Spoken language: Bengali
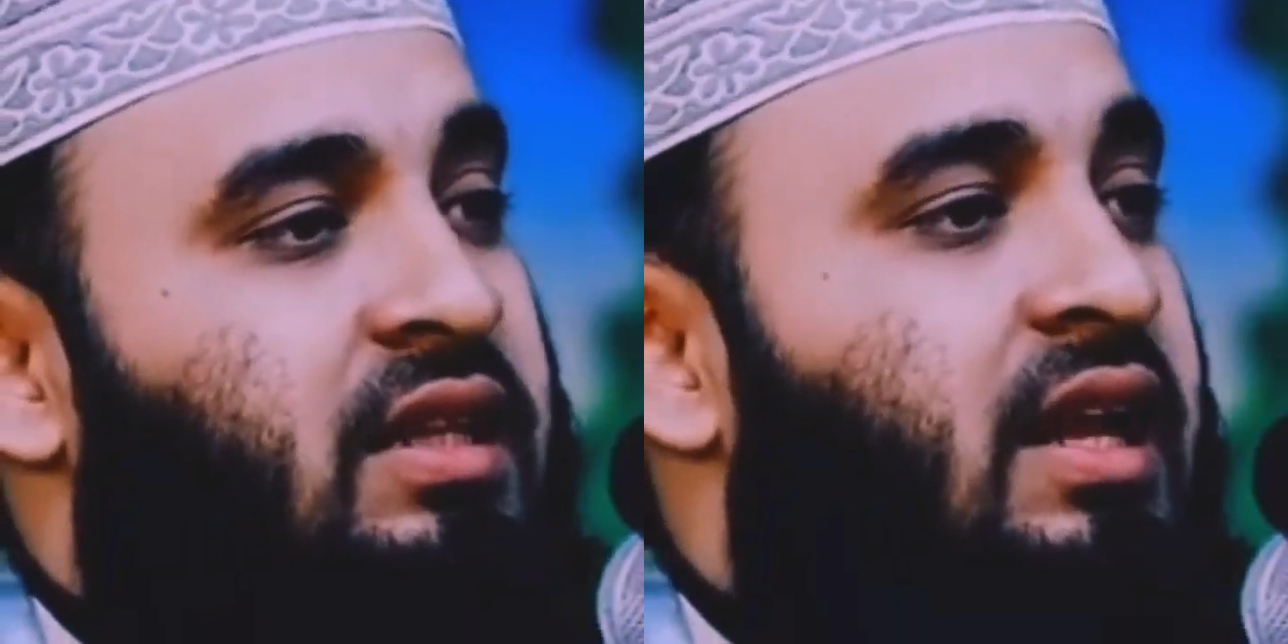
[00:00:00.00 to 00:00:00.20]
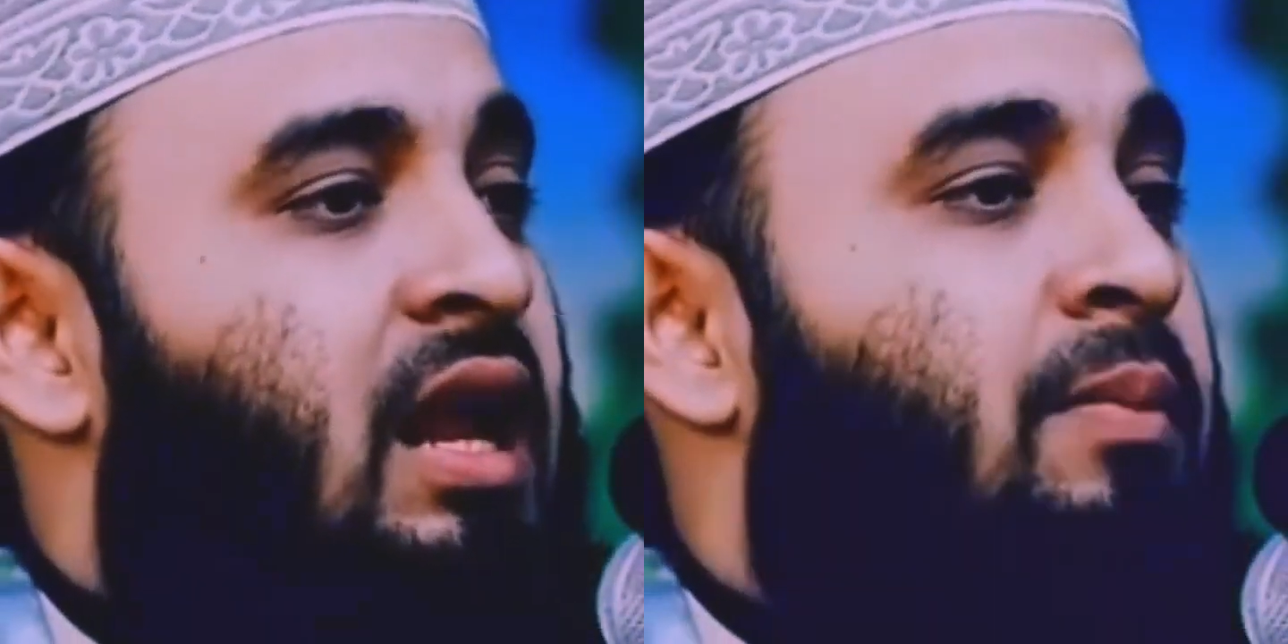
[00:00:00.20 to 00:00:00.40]

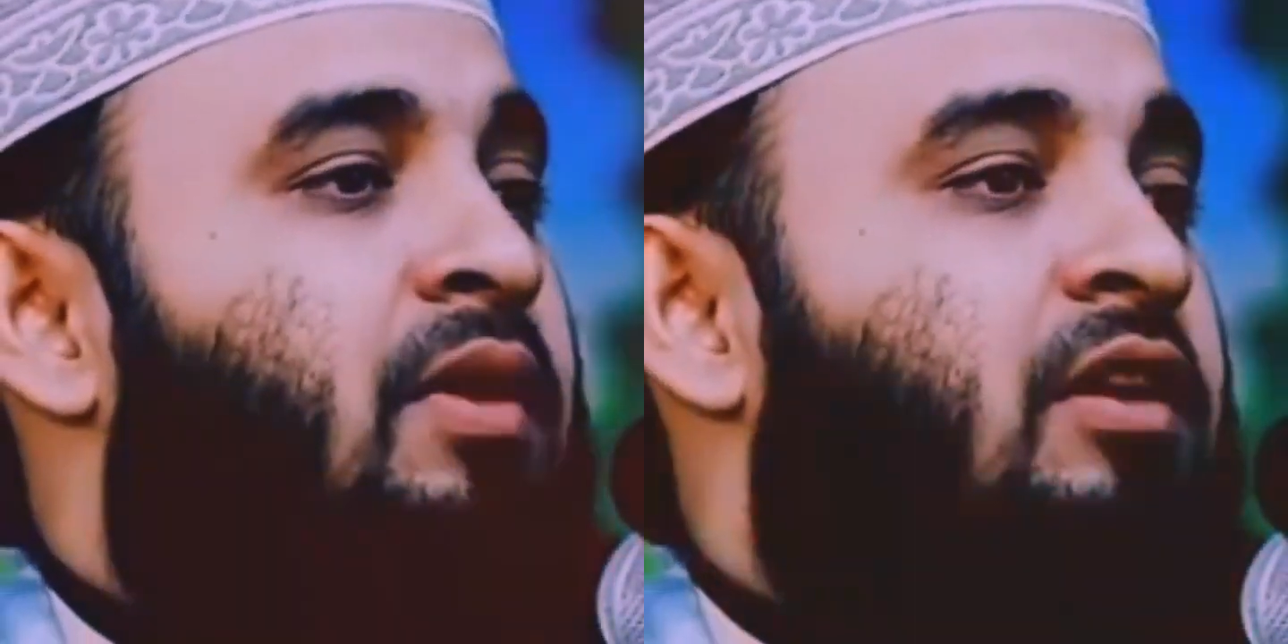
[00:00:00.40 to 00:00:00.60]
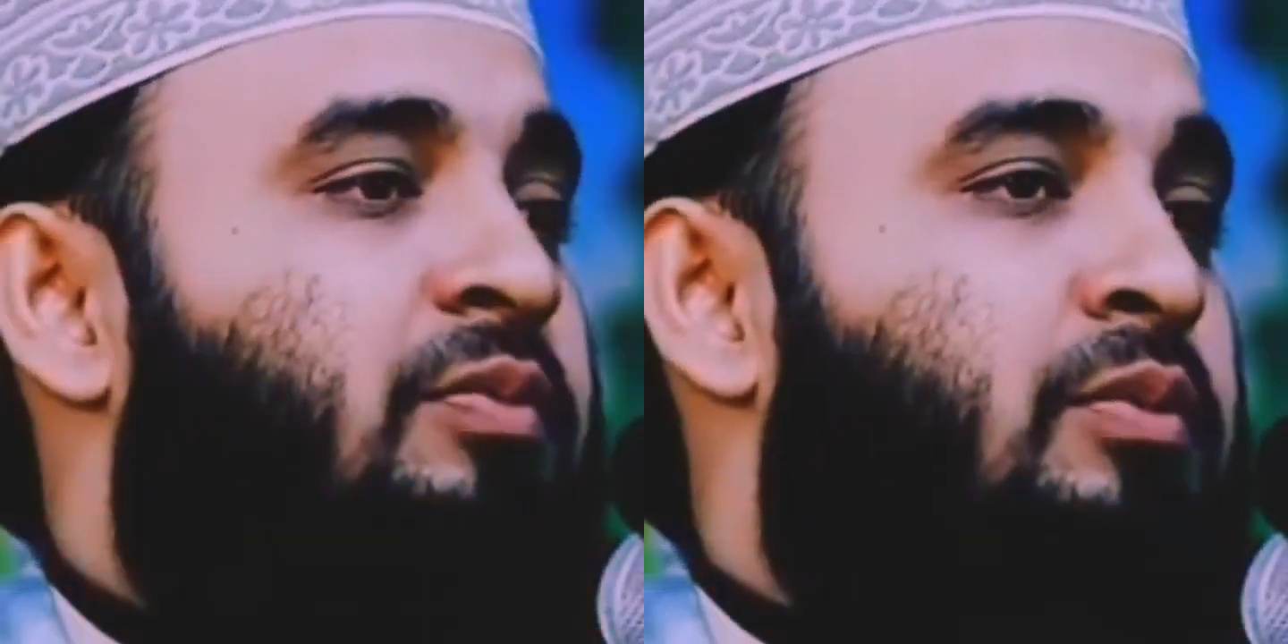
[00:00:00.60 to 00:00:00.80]
দ্য
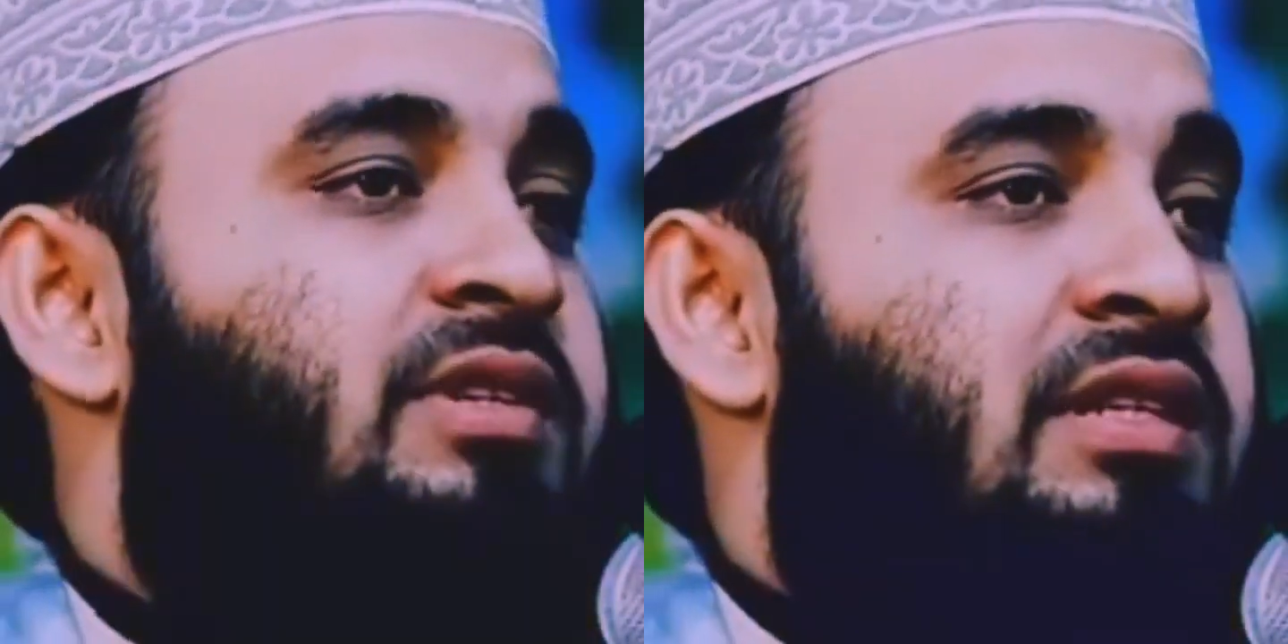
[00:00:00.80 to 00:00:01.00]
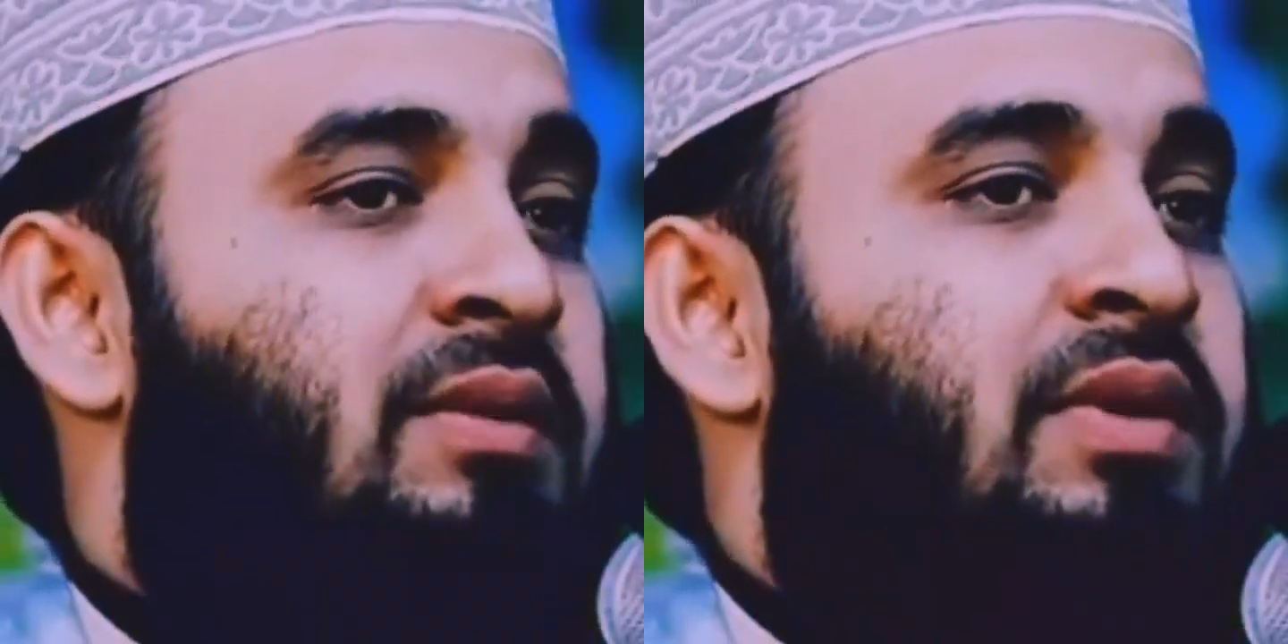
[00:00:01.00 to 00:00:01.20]
নাম্বার অফ
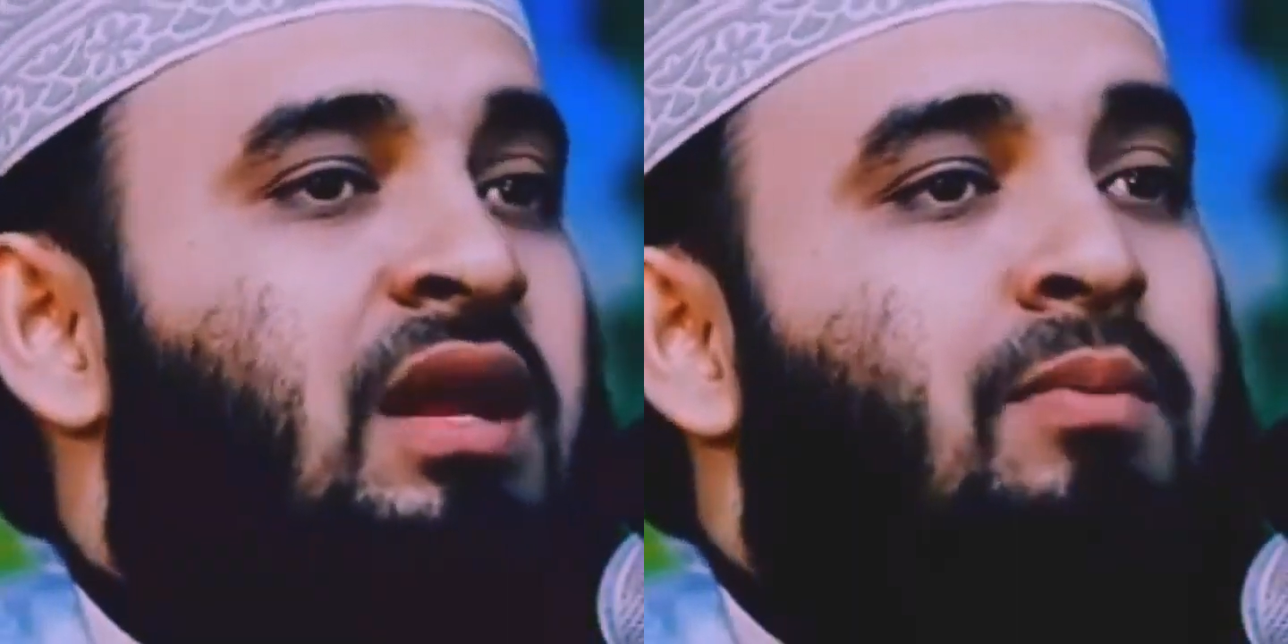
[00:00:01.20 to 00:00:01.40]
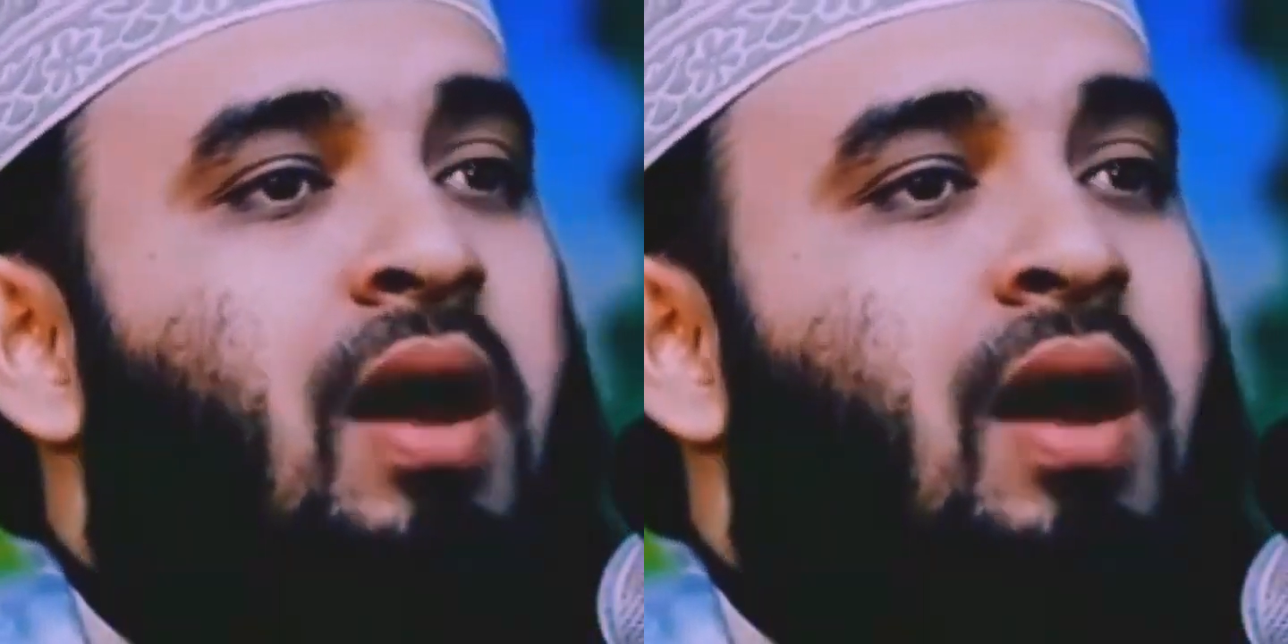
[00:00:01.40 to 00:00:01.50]
মুসলিম ইন